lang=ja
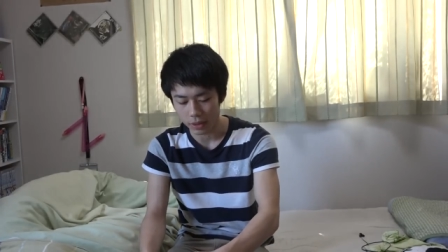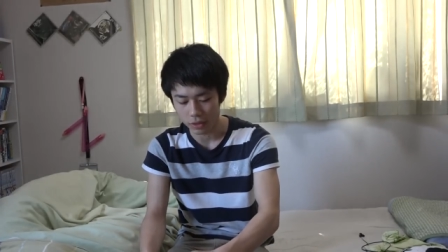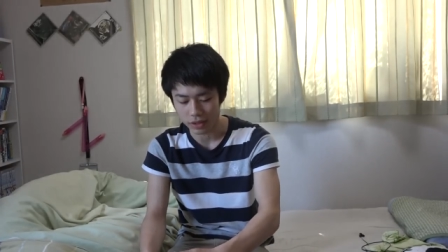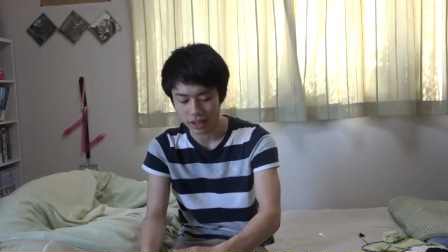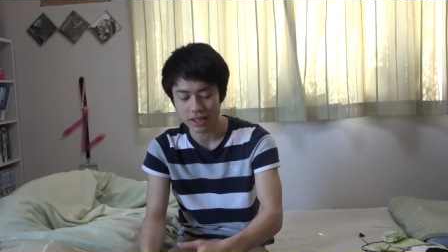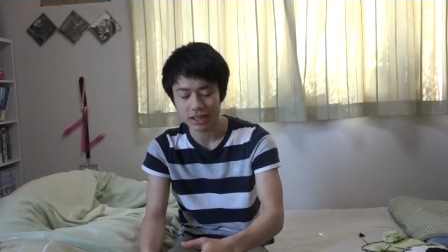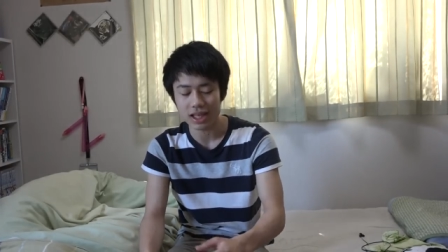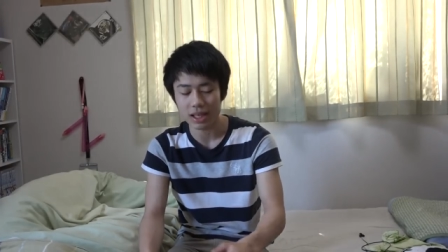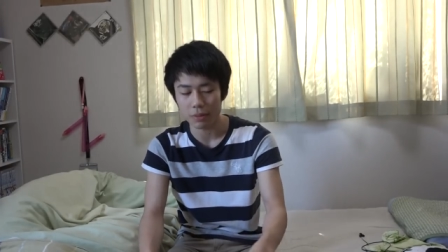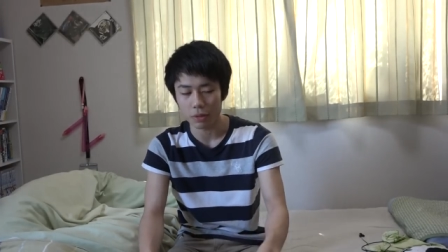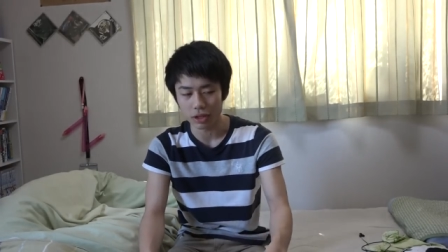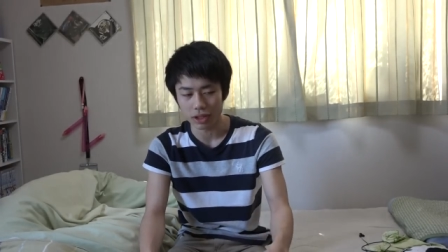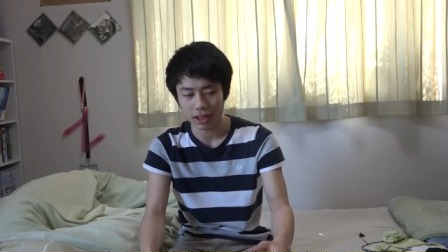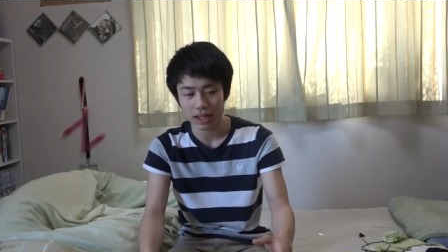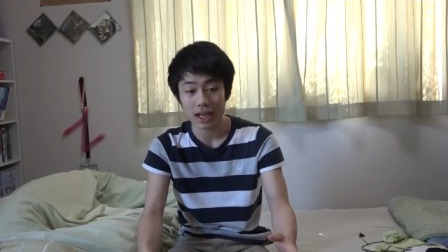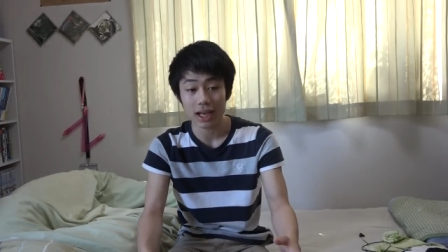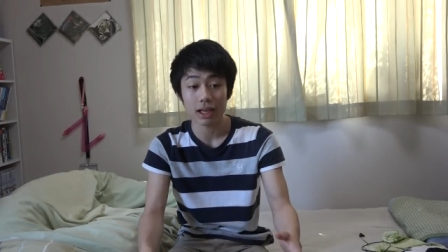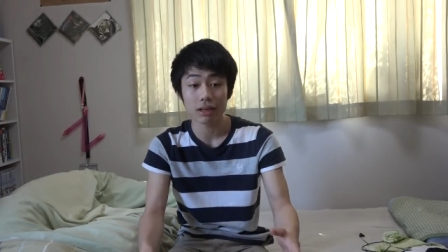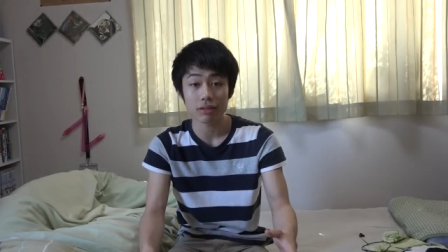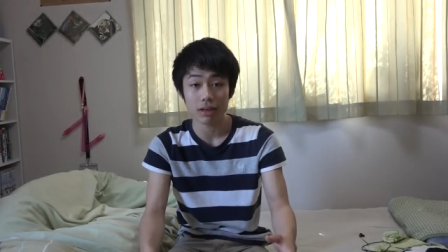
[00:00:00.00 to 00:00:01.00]
先生も言っ
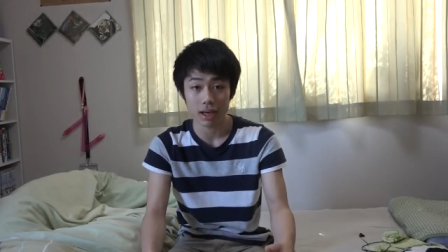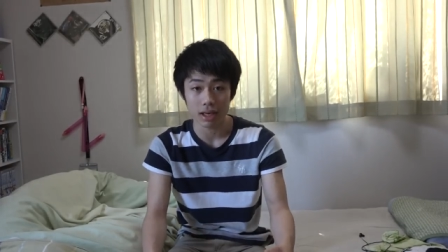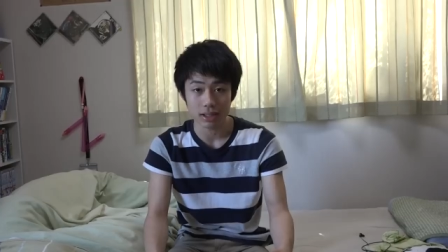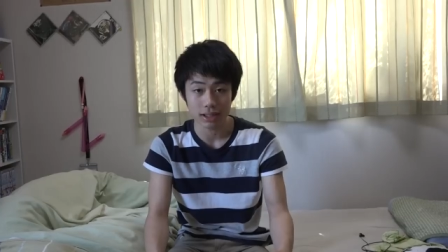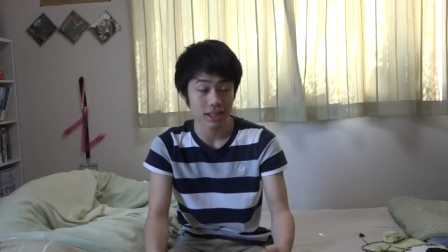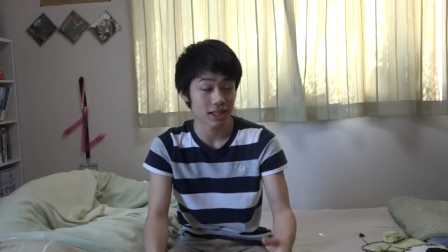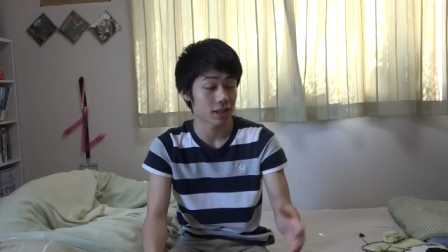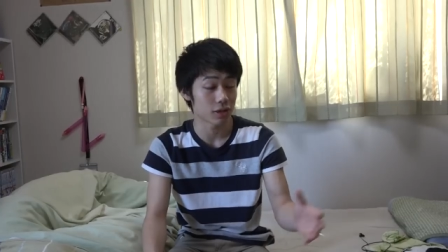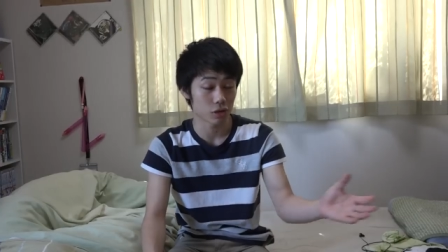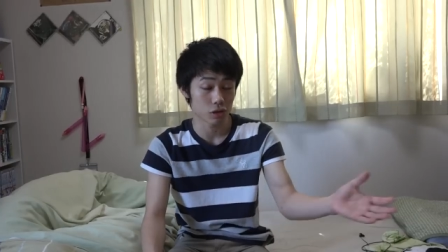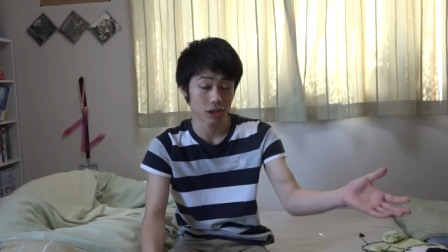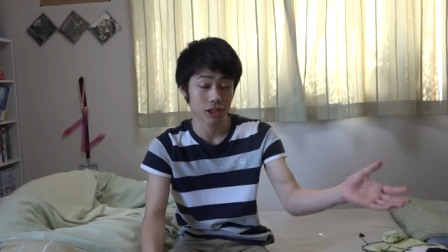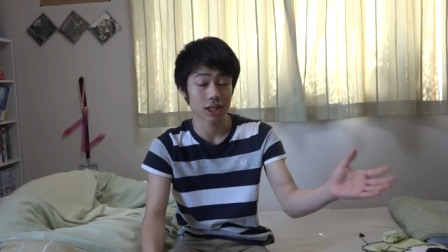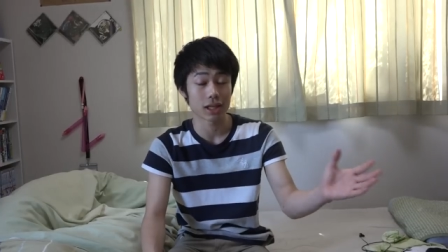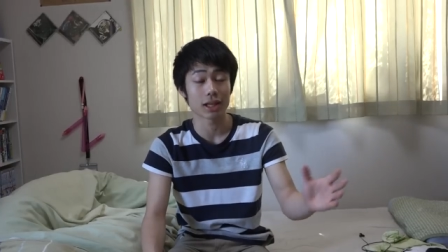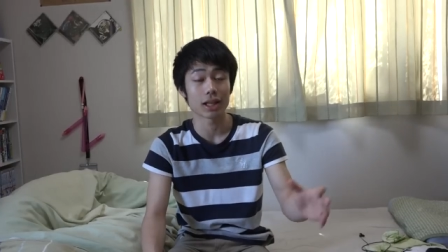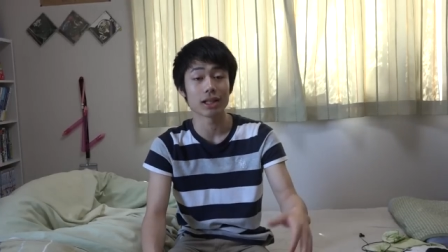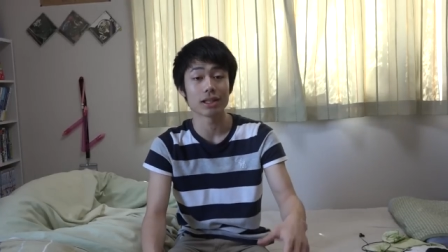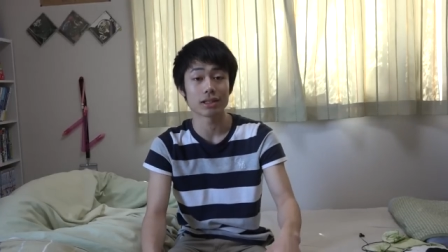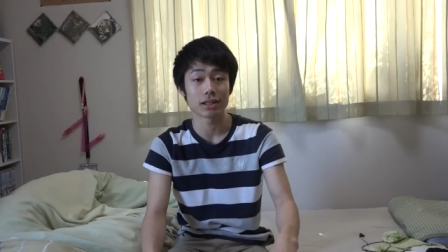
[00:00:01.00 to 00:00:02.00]
てあげるから」先生女子
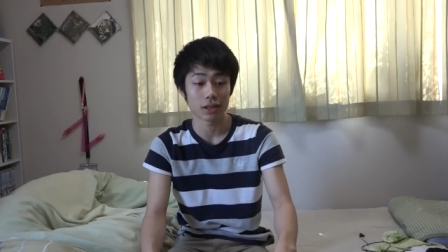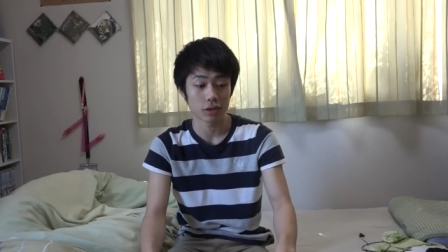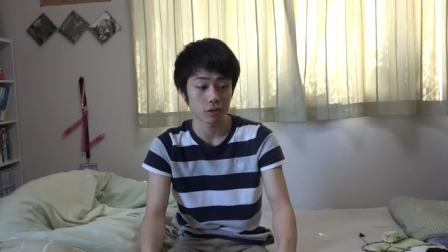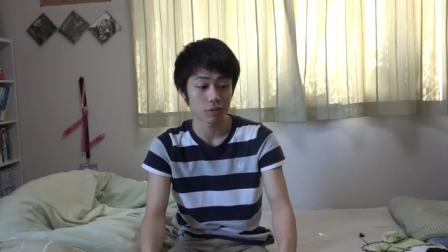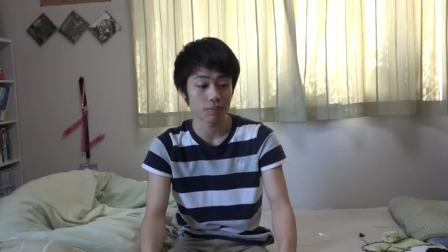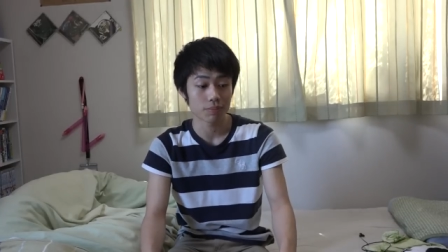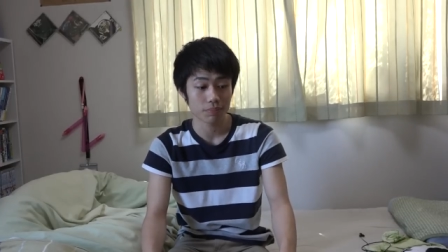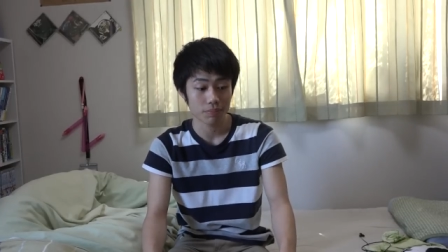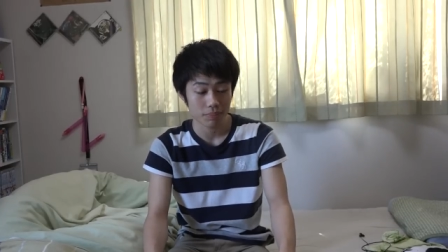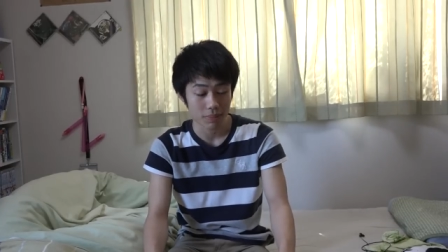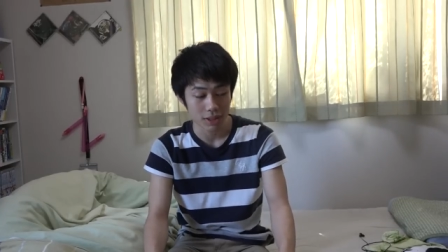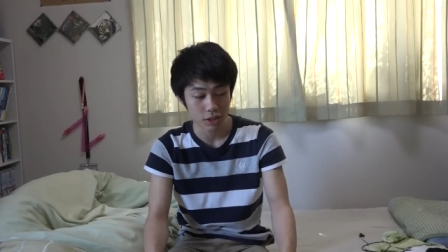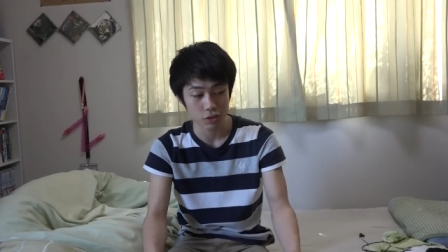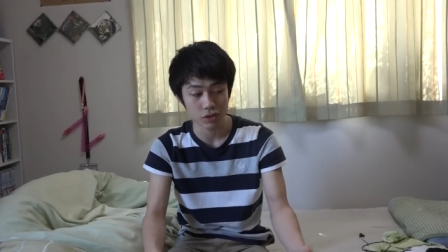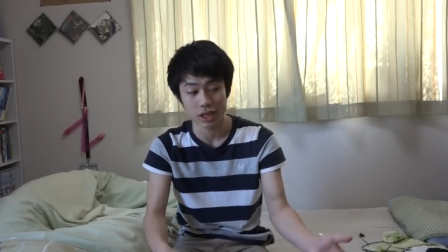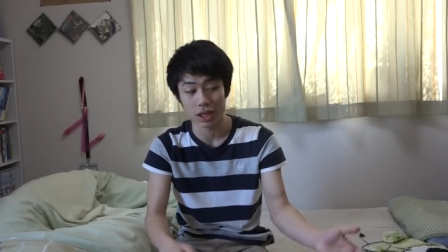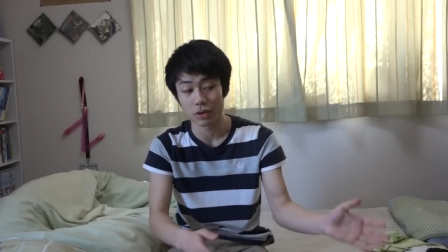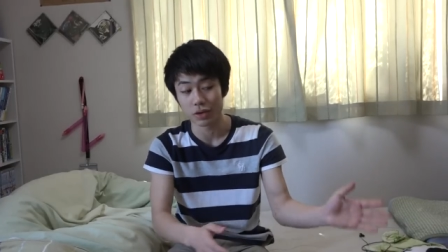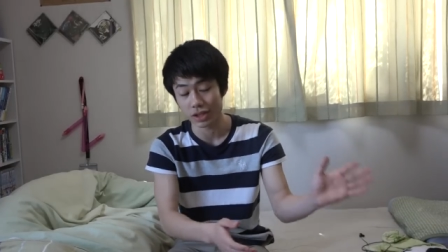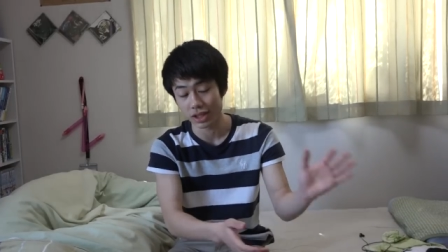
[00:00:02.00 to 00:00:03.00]
だったんですけど、女
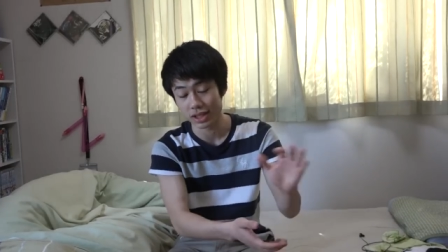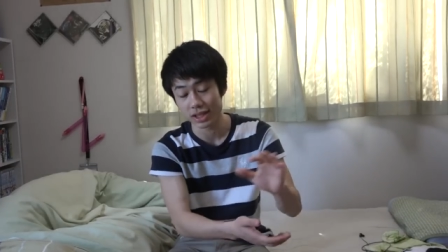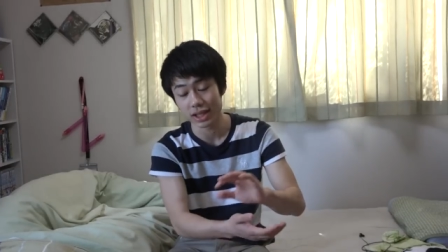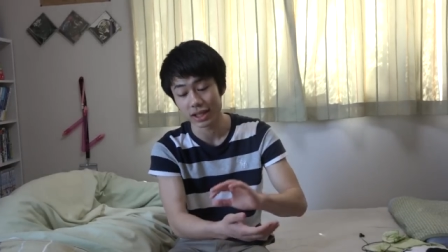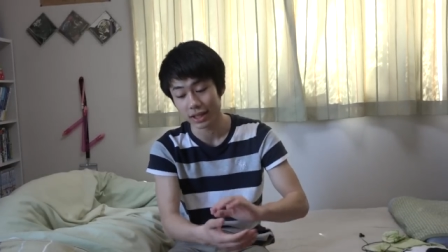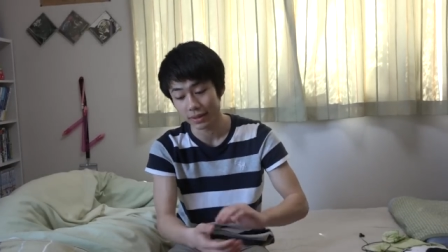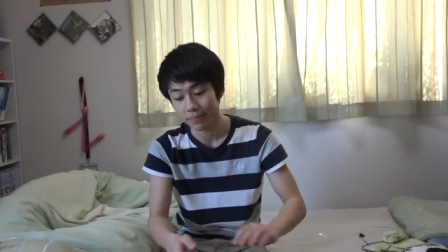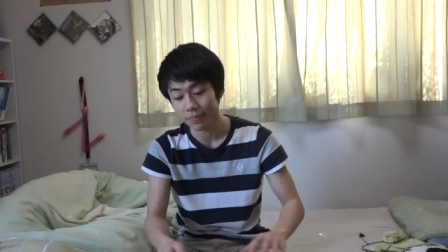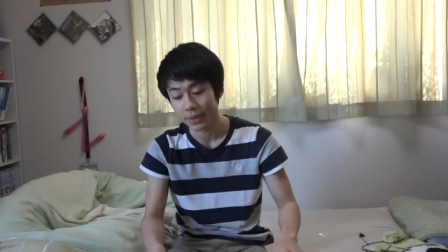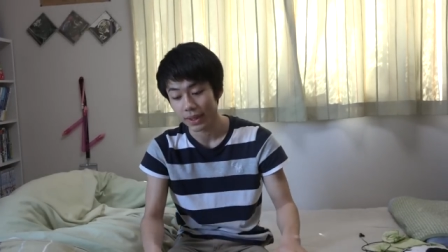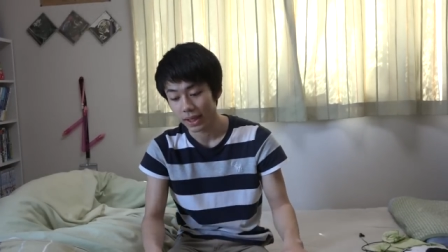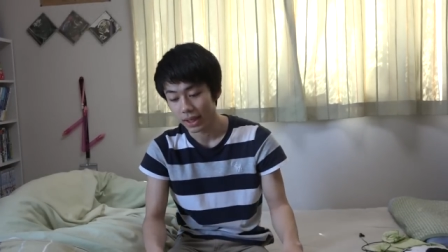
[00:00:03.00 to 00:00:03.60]
性の先生で、